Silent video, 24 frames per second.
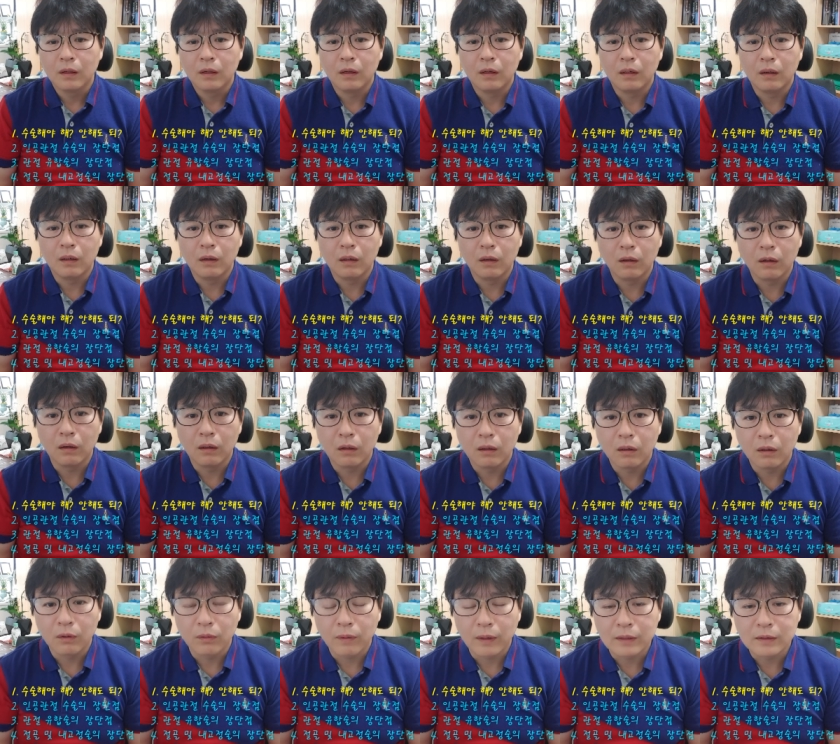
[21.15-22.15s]

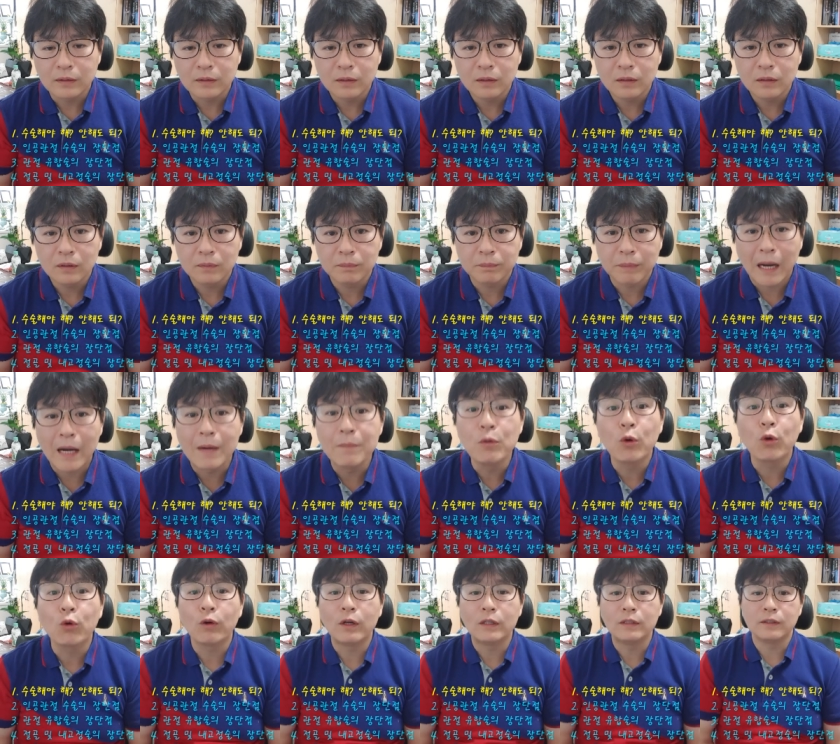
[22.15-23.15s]
어, 관절염
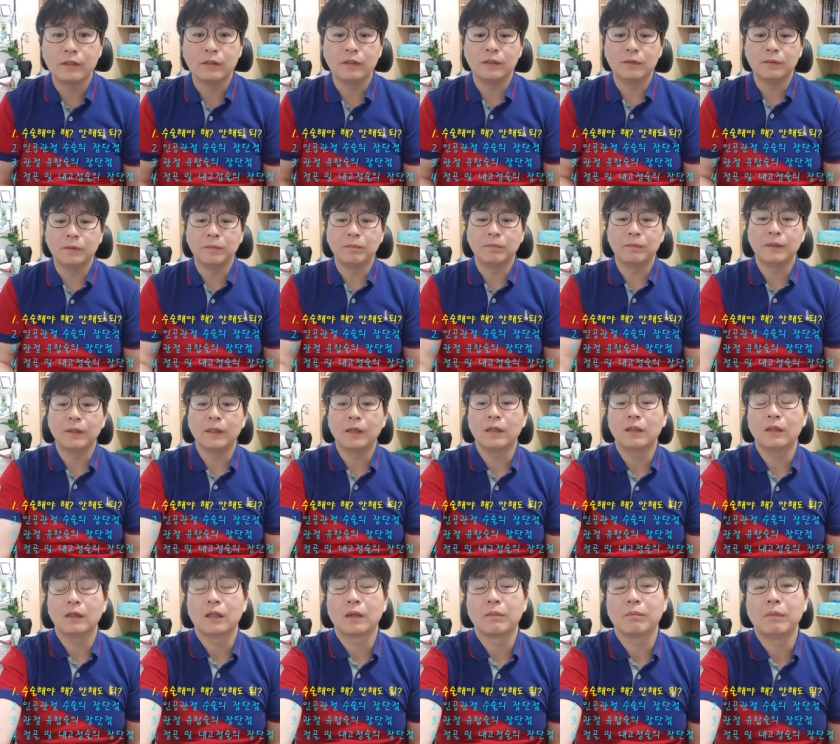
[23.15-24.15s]
발목
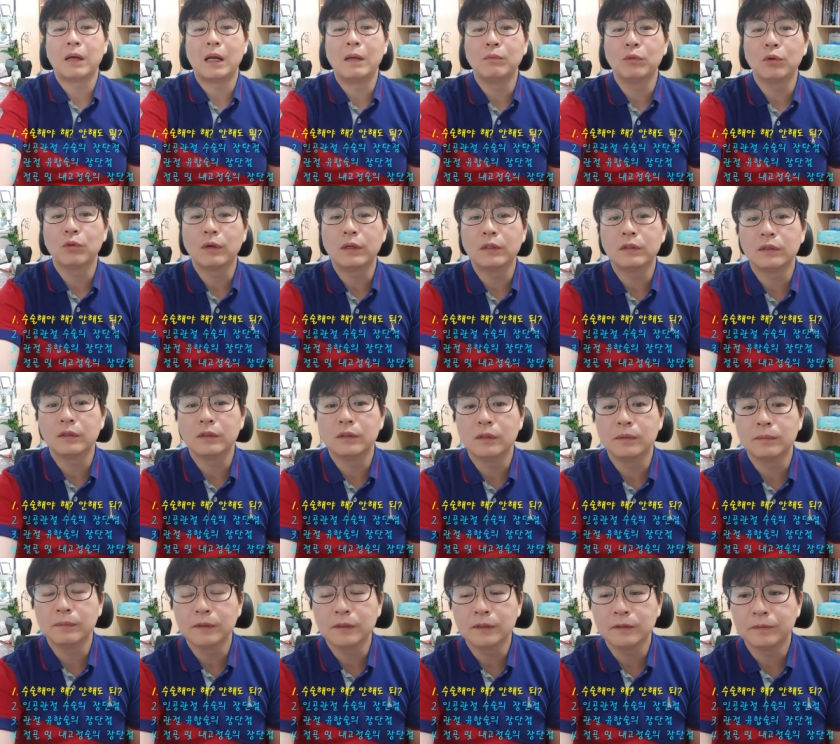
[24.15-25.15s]
관절염입니다 발목
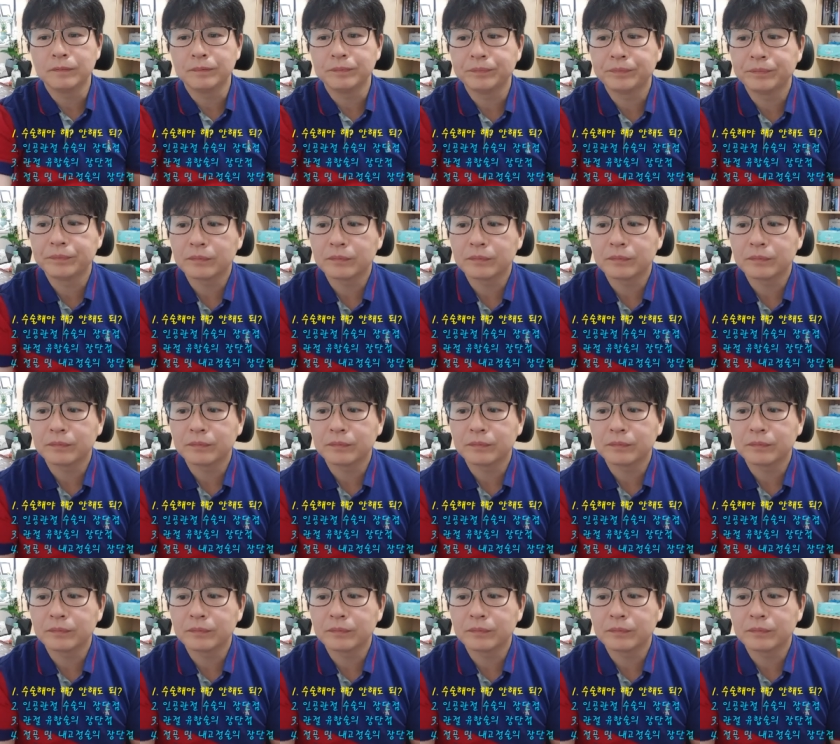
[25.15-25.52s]
관절염은